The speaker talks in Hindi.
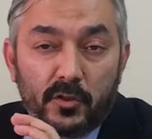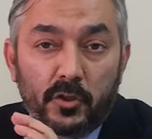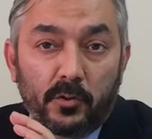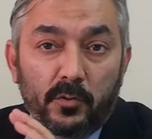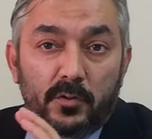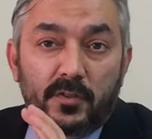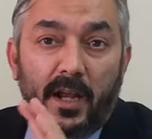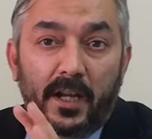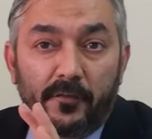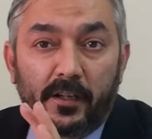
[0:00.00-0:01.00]
जो
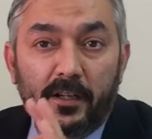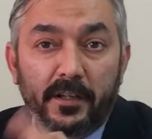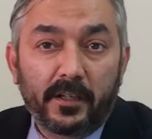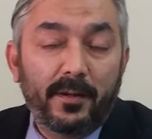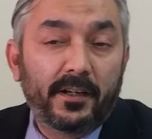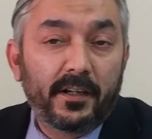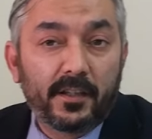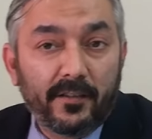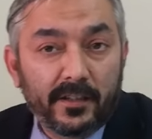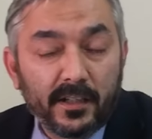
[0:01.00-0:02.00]
साइंटिफिकली रिकमेंडेड
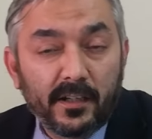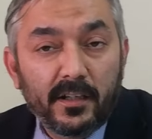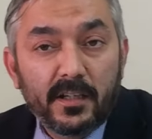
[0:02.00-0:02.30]
दवाइयाँ